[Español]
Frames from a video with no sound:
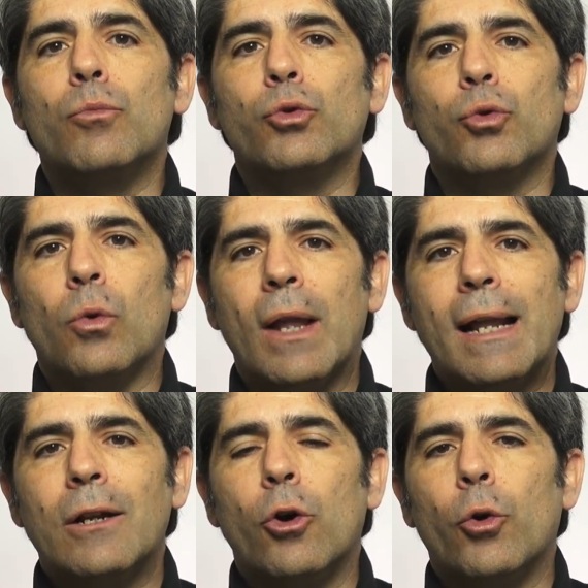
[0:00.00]

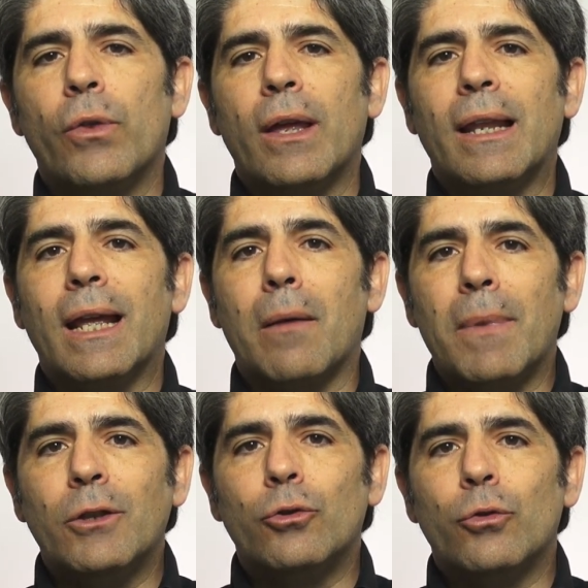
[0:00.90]
muscular o de
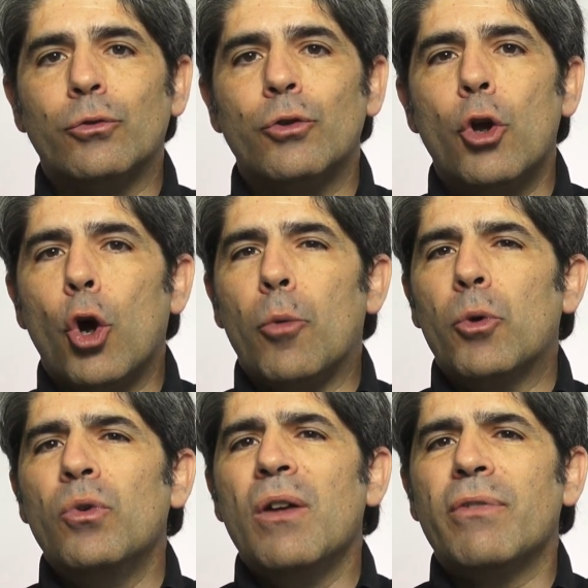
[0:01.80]
ligamentos o por una